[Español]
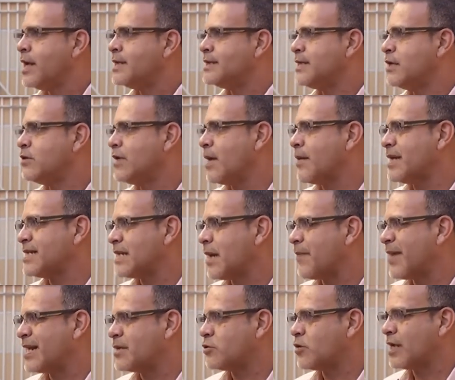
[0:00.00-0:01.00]
Si esa
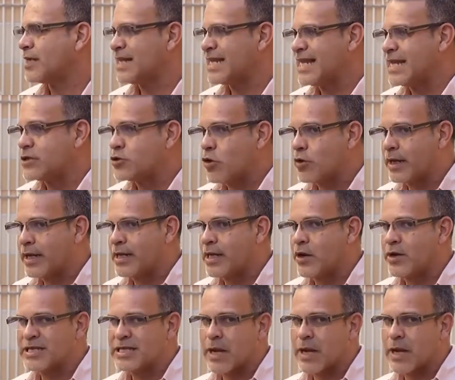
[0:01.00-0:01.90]
persona tiene esos criterios,